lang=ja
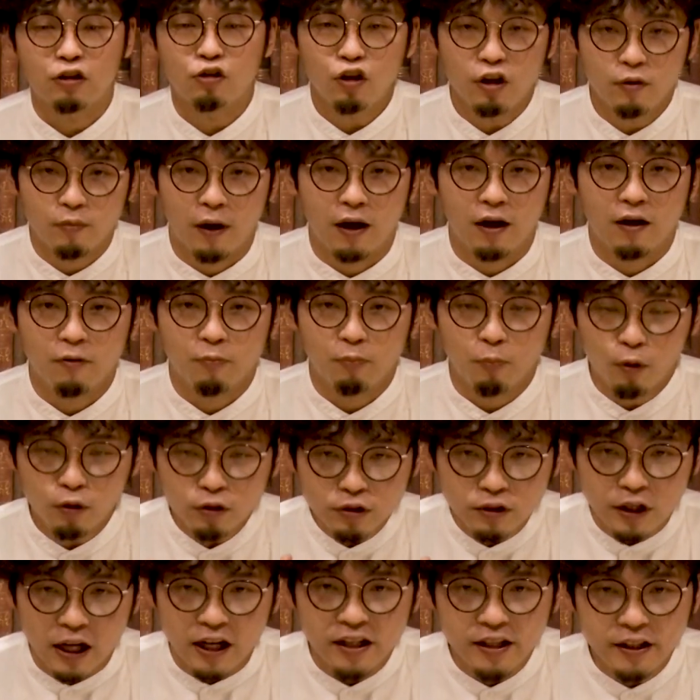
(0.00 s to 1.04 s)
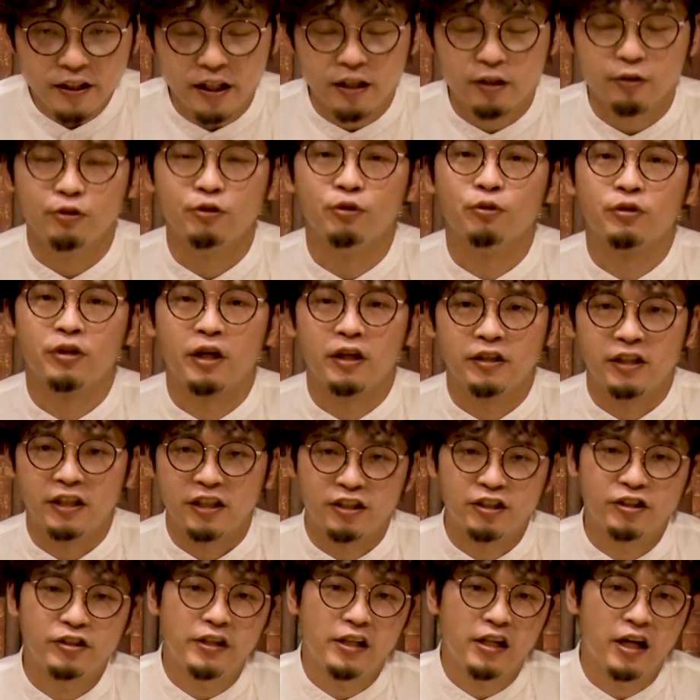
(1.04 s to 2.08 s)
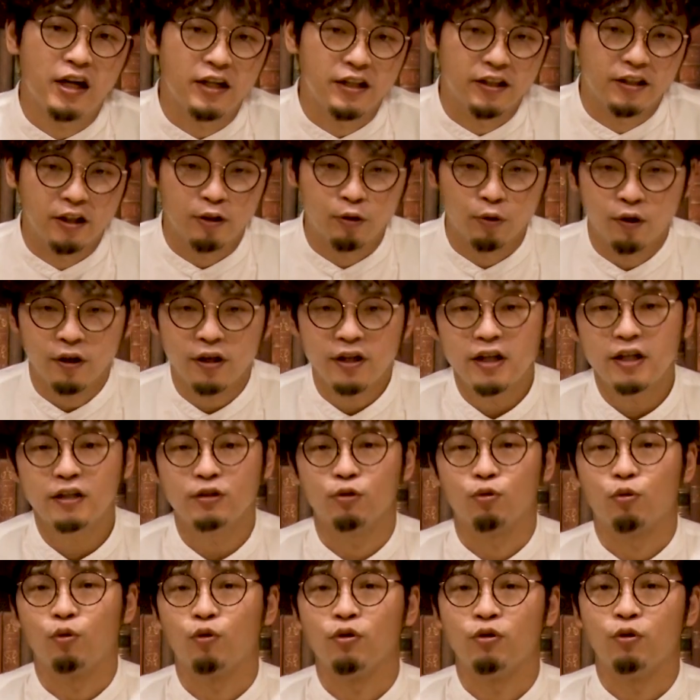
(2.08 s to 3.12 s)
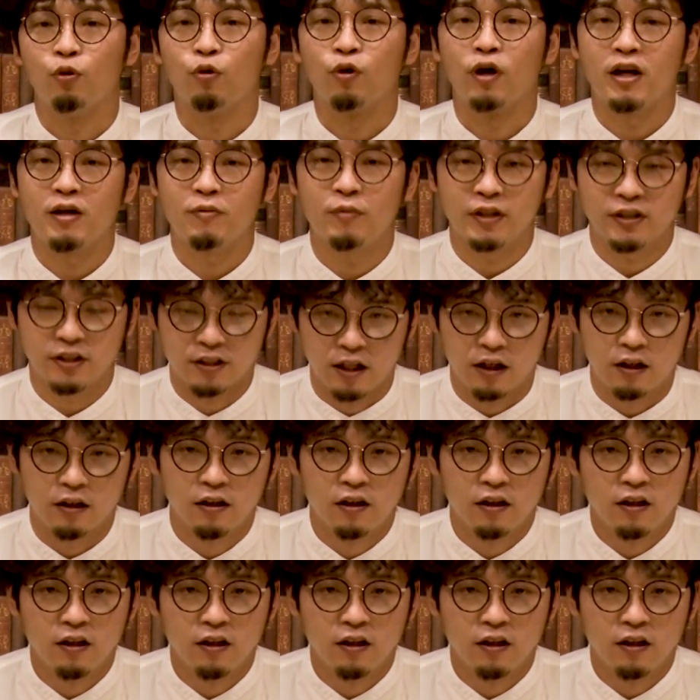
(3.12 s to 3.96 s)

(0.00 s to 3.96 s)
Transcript: 例えば僕が生きている状態で棺に入ってドライアイスをここに置かれました。